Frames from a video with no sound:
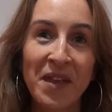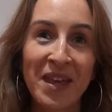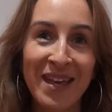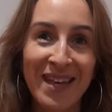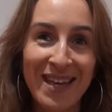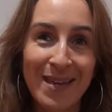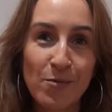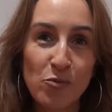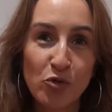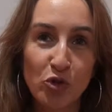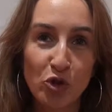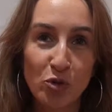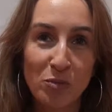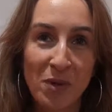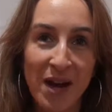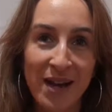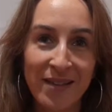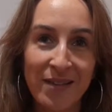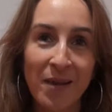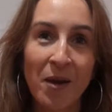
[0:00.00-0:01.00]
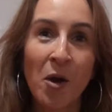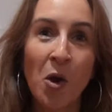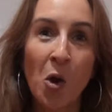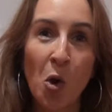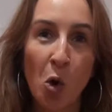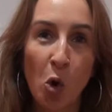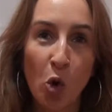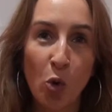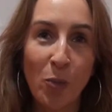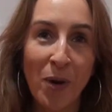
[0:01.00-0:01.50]
et musulmanes
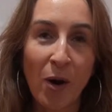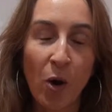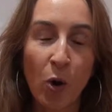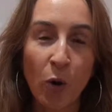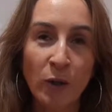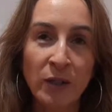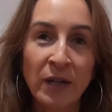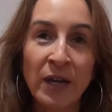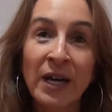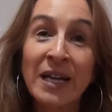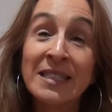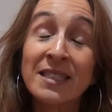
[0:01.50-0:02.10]
au Maroc.